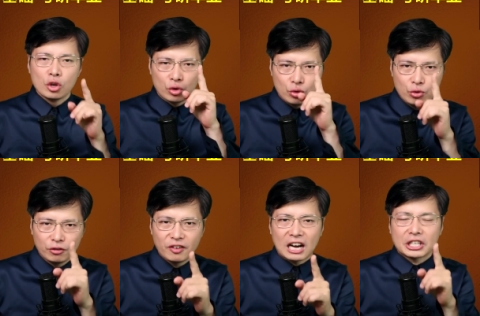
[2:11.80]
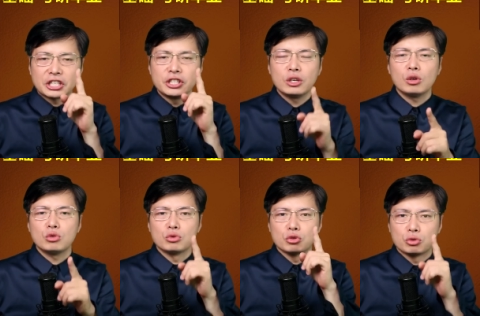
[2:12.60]
语法是英
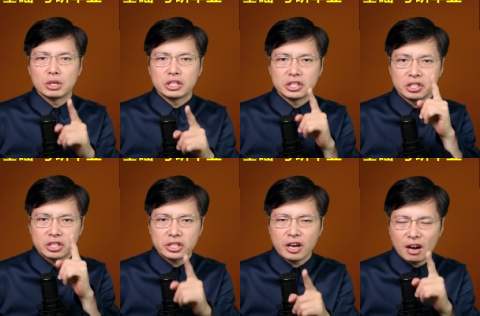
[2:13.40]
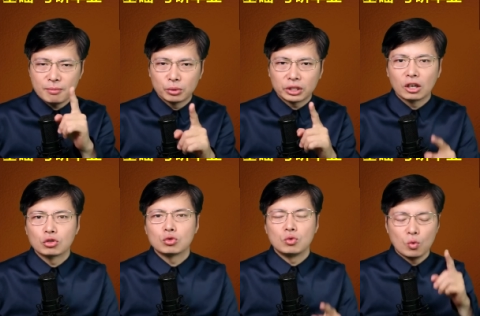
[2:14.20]
语学习项目当
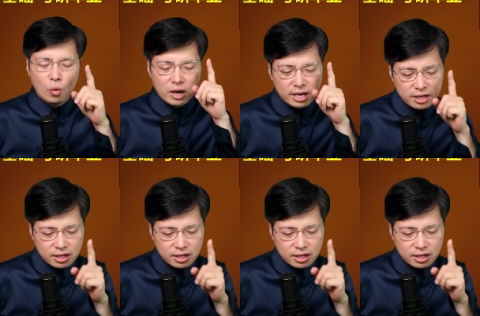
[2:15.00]
中唯一